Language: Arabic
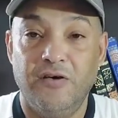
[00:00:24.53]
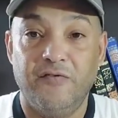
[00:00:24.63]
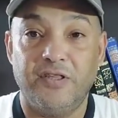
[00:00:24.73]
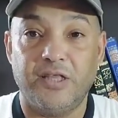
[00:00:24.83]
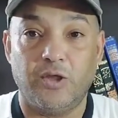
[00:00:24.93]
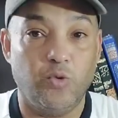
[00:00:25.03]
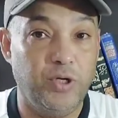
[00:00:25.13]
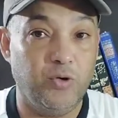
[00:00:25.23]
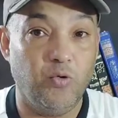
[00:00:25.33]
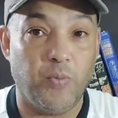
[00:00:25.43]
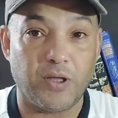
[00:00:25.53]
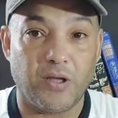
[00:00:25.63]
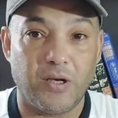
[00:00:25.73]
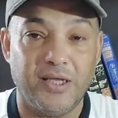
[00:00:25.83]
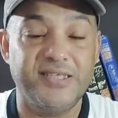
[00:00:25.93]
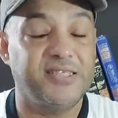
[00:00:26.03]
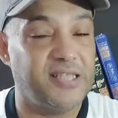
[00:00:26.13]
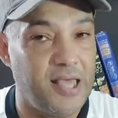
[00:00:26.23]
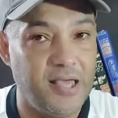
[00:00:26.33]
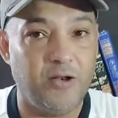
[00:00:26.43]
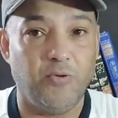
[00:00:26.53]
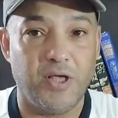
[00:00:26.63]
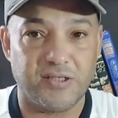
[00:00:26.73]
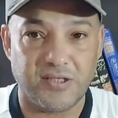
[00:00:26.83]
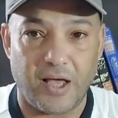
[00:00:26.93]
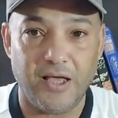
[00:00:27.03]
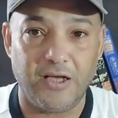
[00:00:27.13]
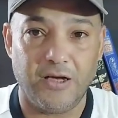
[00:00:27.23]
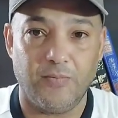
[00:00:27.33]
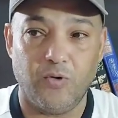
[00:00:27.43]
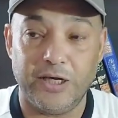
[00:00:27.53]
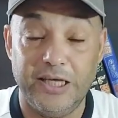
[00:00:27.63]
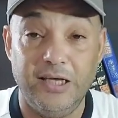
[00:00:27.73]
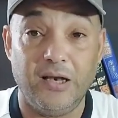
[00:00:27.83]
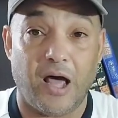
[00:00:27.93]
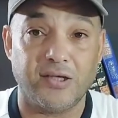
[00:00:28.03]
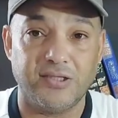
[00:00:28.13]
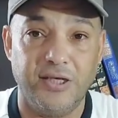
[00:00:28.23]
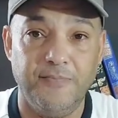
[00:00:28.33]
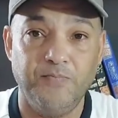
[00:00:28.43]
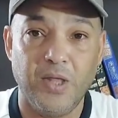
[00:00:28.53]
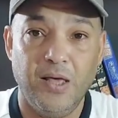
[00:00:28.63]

في التتويج وبطل يستاهل ويستحق جيل عظيم